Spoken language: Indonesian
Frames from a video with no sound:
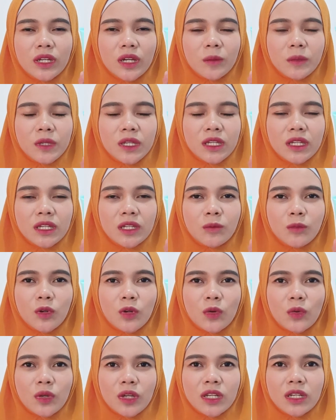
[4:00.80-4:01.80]
yang bikin
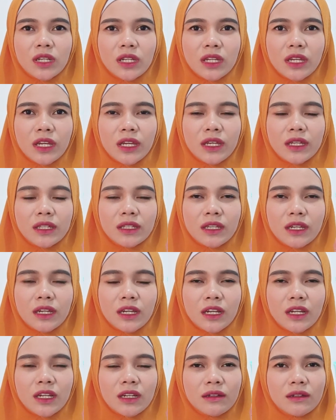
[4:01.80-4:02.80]
produk ini
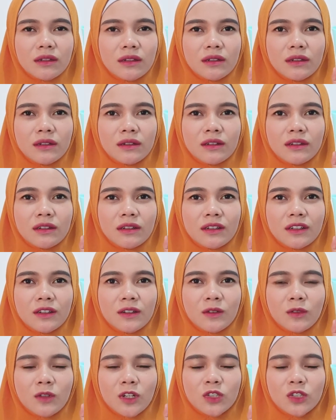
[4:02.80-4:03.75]
kayaknya uh,